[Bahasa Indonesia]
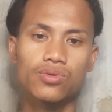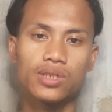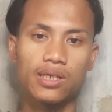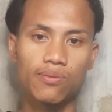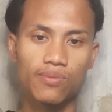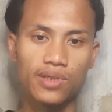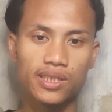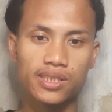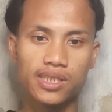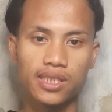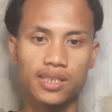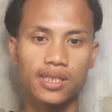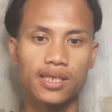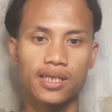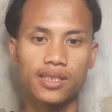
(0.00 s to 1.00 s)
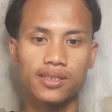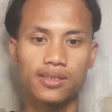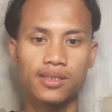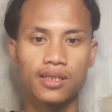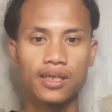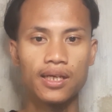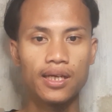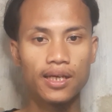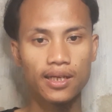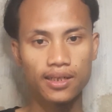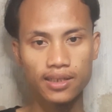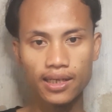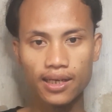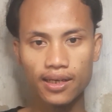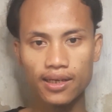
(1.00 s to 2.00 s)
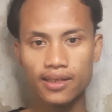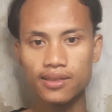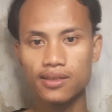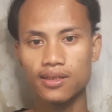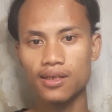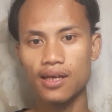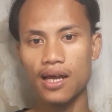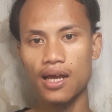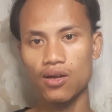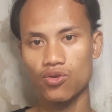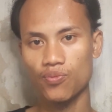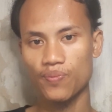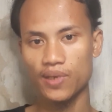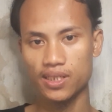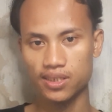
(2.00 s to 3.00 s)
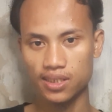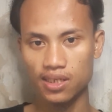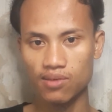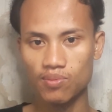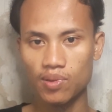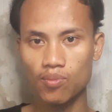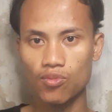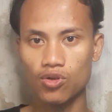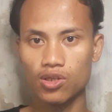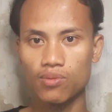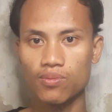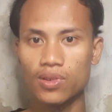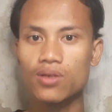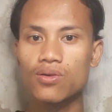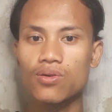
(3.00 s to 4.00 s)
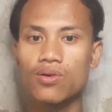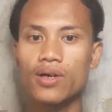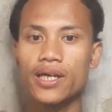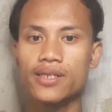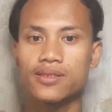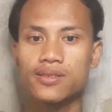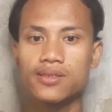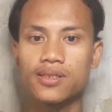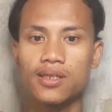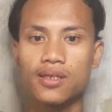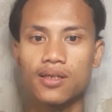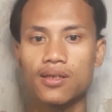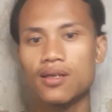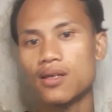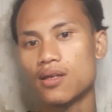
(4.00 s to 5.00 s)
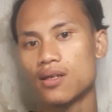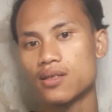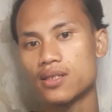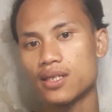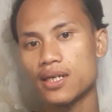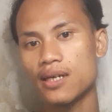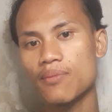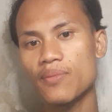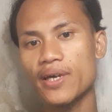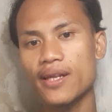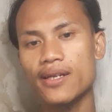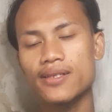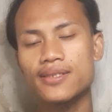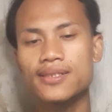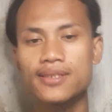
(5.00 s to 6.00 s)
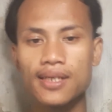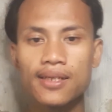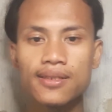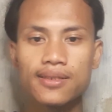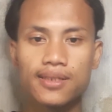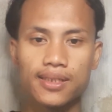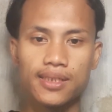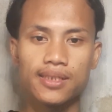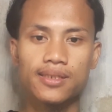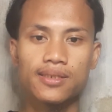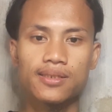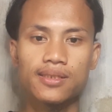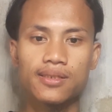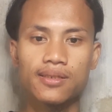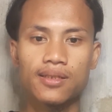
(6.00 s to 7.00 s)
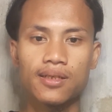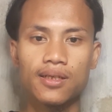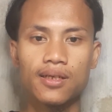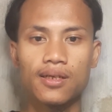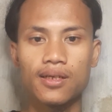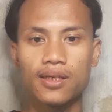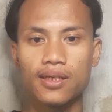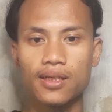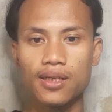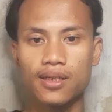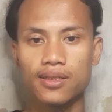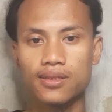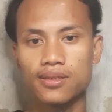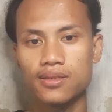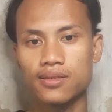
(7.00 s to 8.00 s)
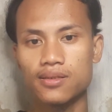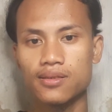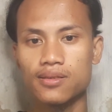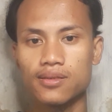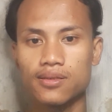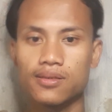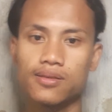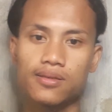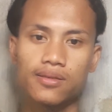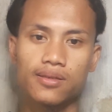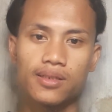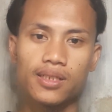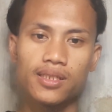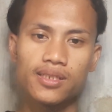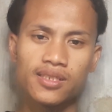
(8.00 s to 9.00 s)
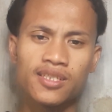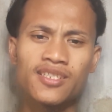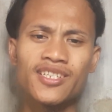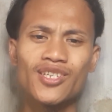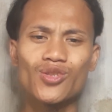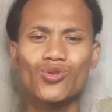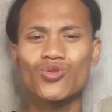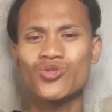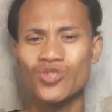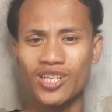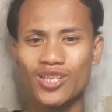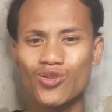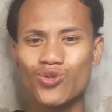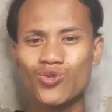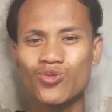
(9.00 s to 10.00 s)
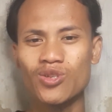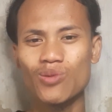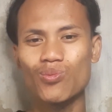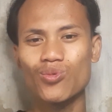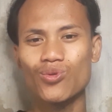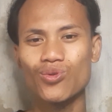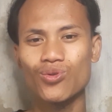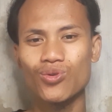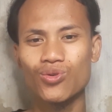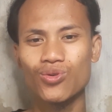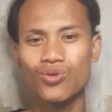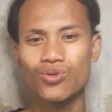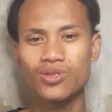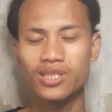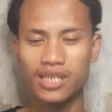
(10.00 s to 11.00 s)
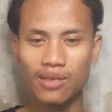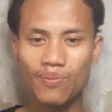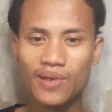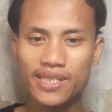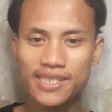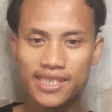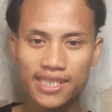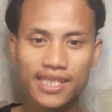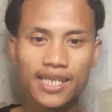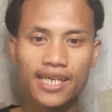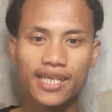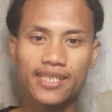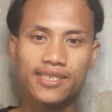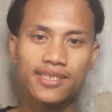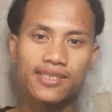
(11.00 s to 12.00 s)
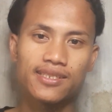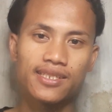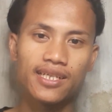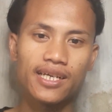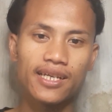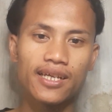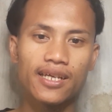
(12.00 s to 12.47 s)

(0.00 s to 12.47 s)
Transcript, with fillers: 16GB guys dan aku pasang memori micro SD dengan merek SanDisk yang isinya itu 128 GB guys dengan